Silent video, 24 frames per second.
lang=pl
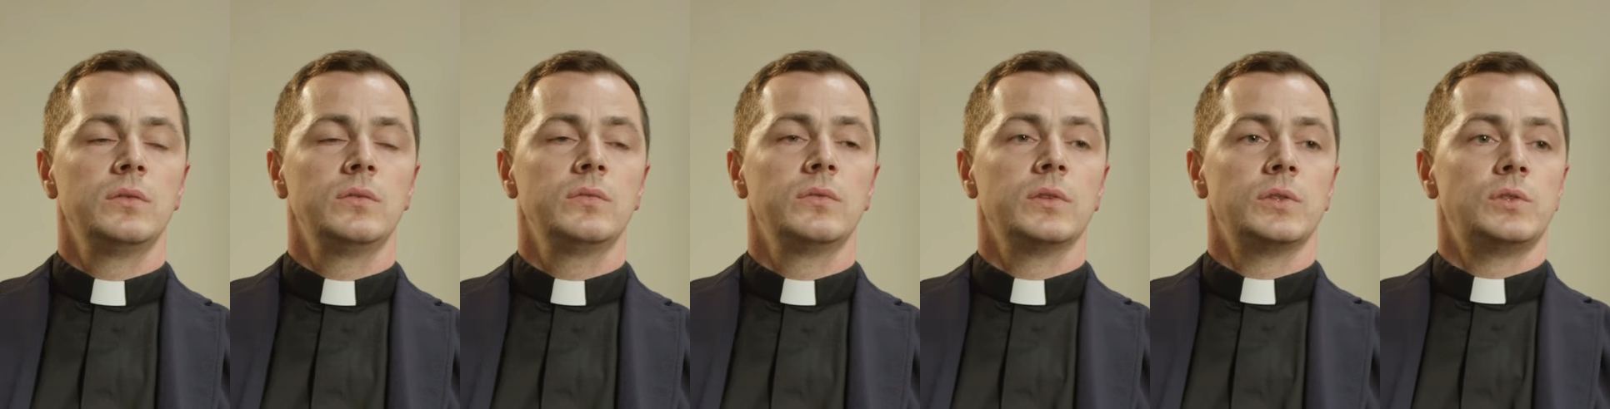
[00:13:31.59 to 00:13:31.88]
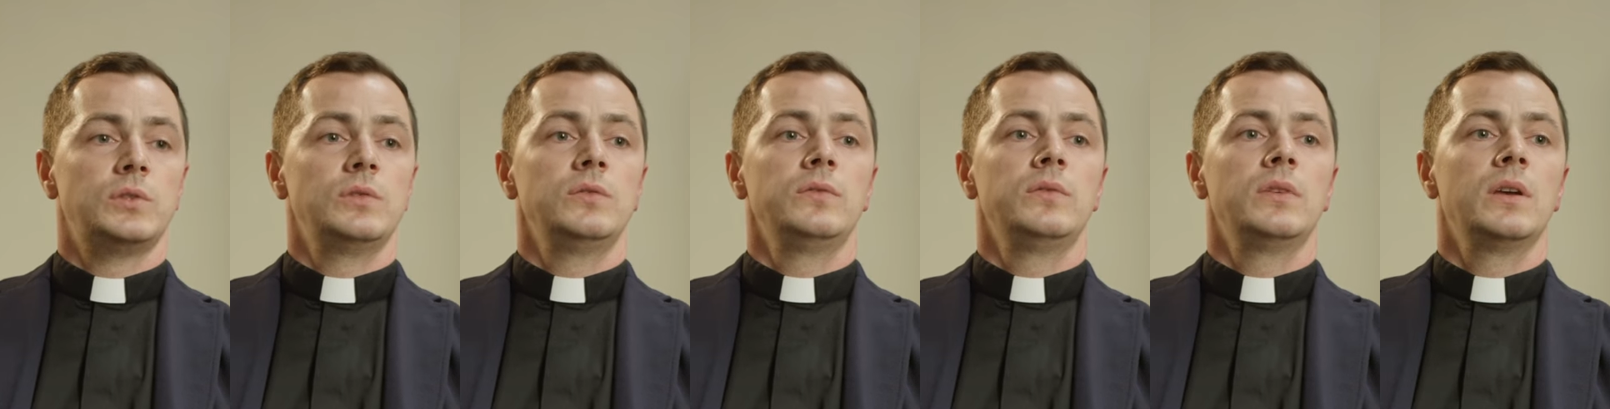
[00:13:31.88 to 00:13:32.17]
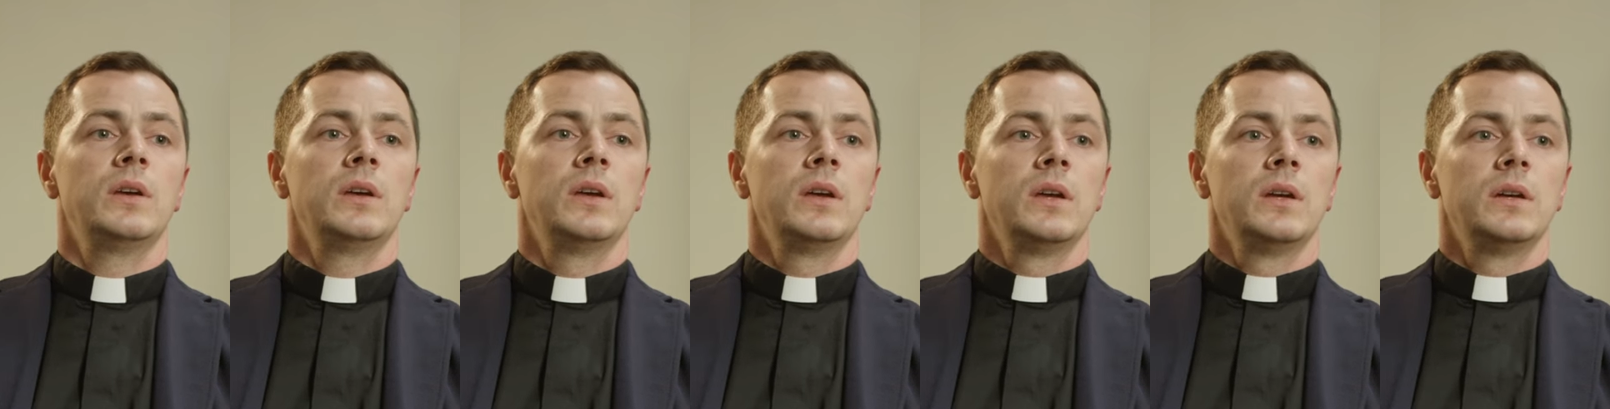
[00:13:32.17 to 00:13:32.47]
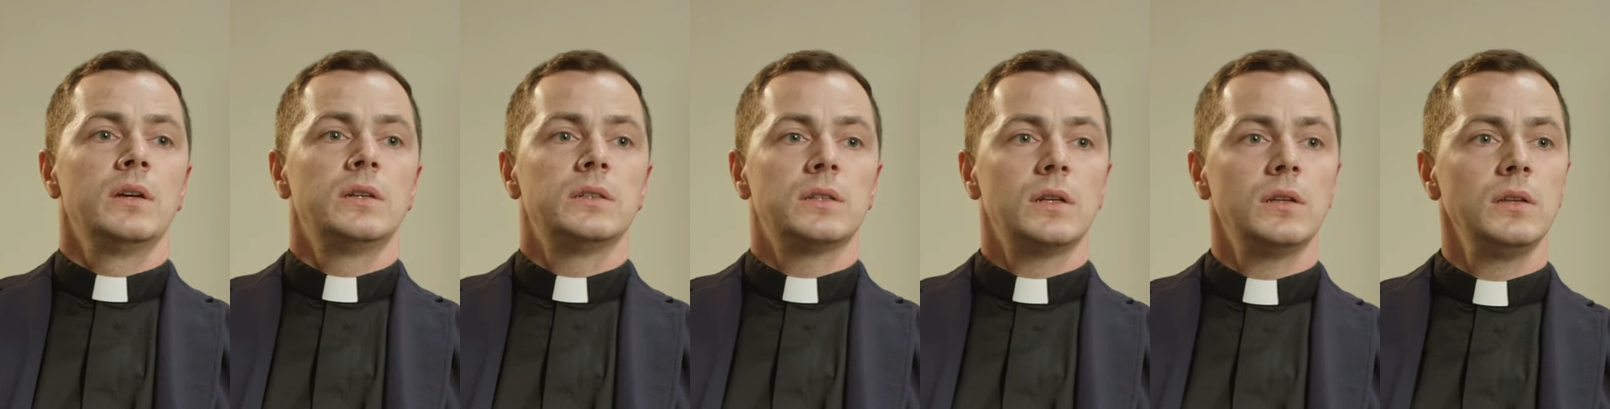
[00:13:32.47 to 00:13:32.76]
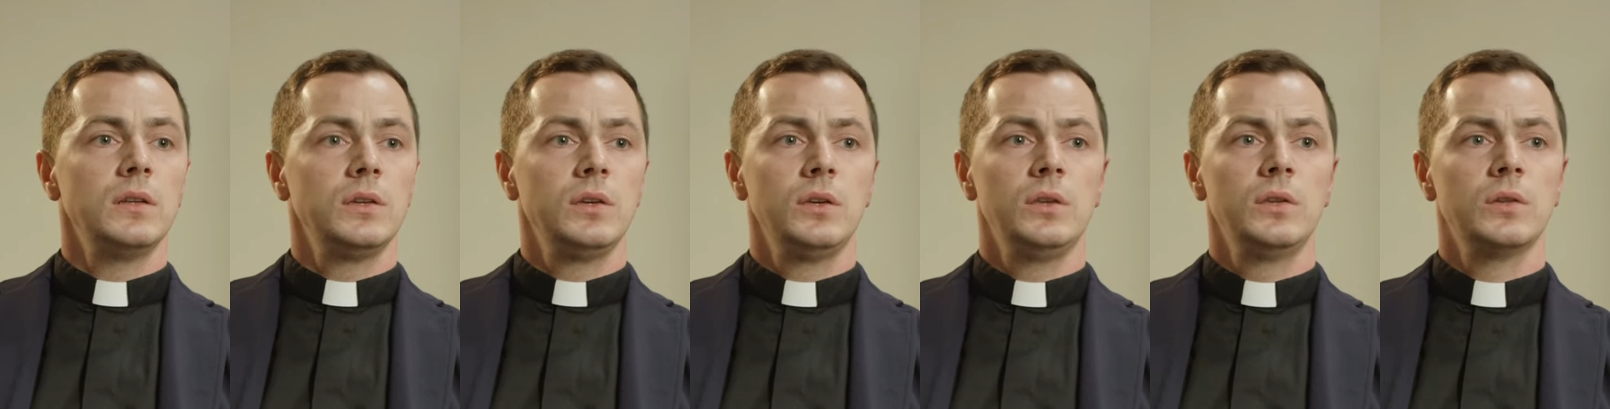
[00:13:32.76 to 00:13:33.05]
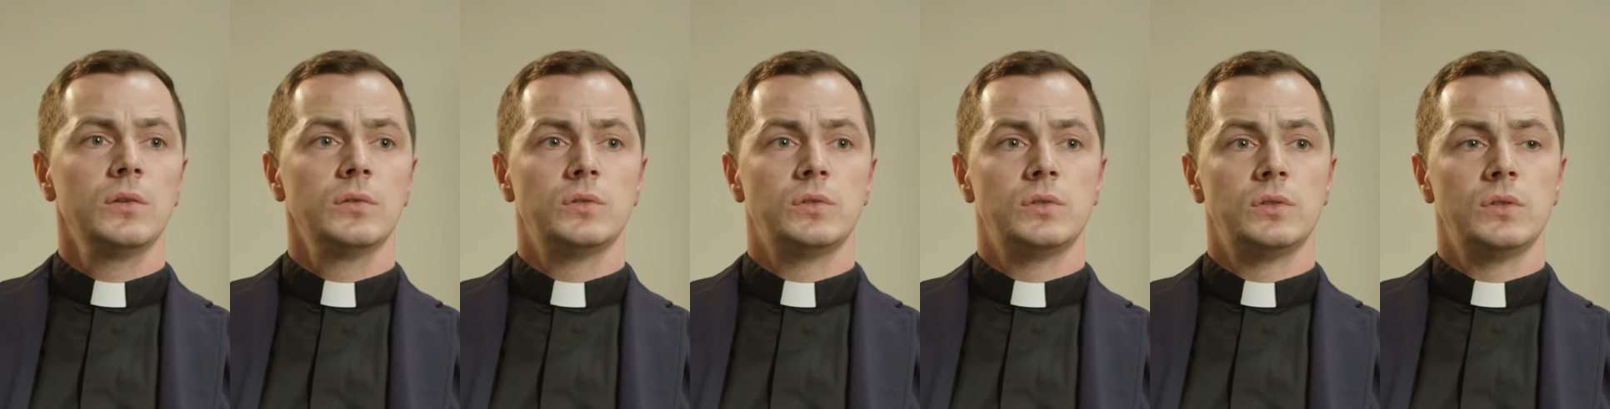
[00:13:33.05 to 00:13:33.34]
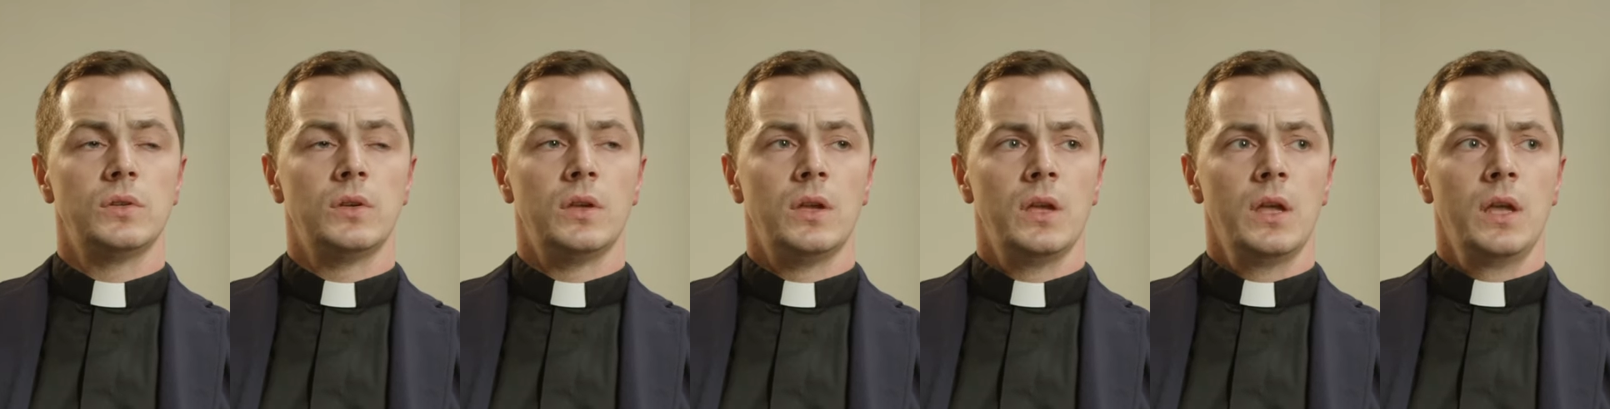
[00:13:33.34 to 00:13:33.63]
właściwie
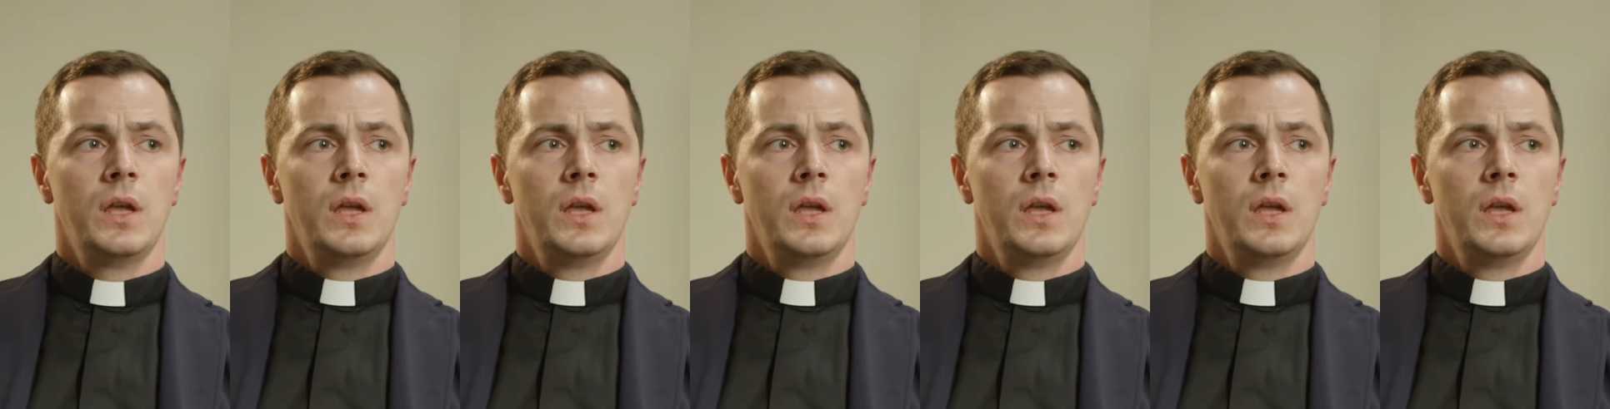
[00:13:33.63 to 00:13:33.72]
religijności.